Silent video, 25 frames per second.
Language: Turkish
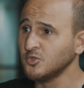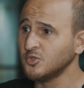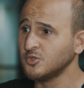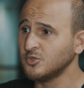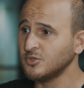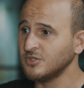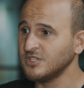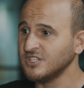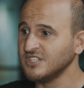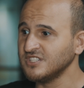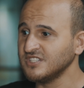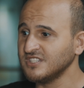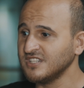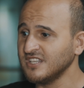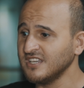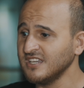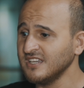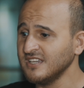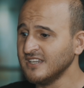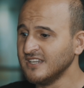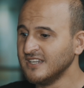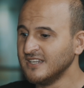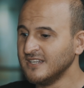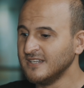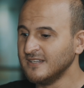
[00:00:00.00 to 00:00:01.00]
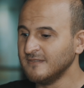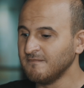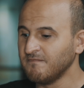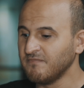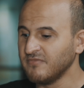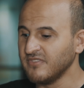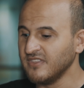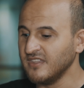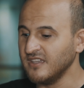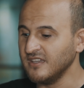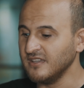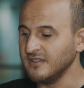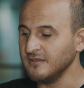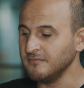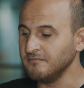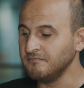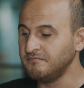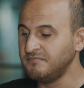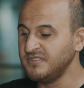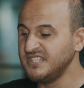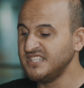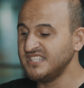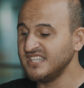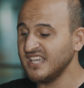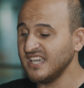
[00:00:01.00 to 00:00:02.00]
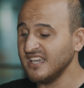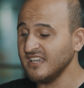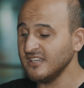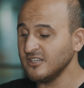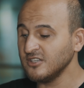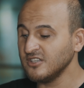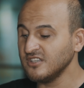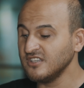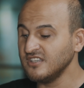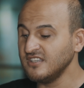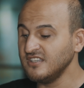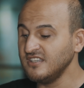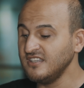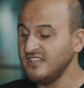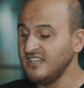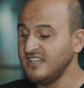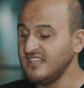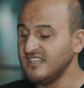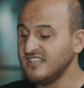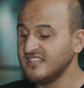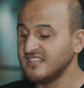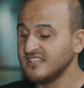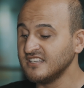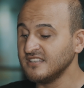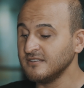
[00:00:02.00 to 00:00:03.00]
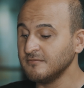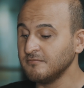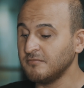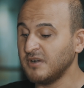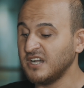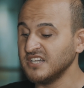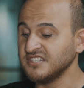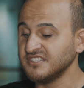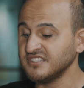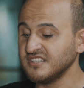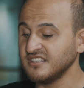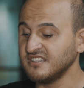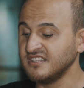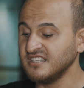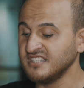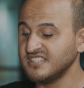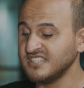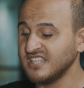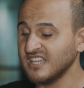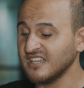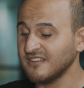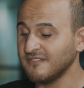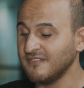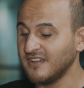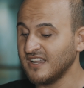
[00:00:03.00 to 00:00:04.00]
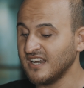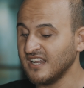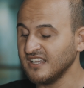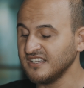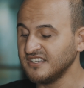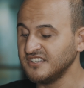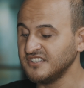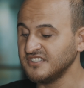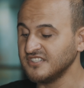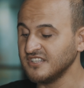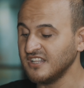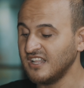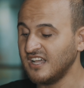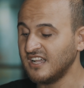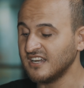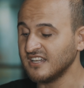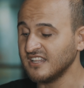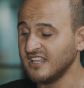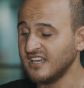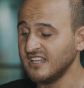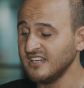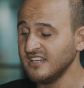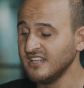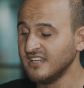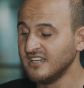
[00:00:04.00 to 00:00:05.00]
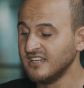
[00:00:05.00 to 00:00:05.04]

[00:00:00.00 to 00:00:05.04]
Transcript: Bu süreçte bize ilk başta destek veren kişilerden